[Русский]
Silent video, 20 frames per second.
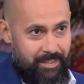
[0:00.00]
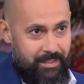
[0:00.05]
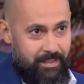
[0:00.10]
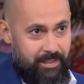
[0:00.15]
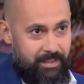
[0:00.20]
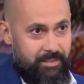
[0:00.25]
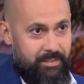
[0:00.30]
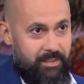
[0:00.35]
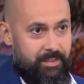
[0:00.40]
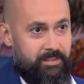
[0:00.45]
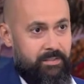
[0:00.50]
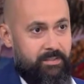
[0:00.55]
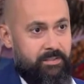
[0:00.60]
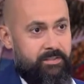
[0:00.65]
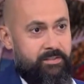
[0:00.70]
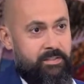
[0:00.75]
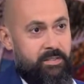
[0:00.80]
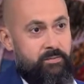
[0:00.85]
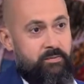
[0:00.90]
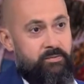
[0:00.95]
Это один из
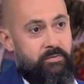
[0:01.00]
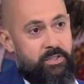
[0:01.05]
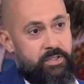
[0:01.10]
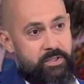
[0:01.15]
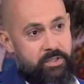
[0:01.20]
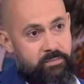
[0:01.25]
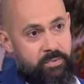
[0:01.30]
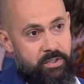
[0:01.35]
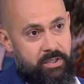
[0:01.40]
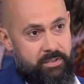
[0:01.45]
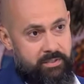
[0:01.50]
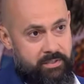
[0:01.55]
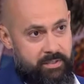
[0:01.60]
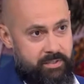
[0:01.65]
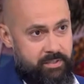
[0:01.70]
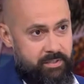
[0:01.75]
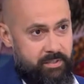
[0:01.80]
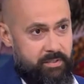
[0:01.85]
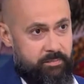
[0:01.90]
самых важных показателей.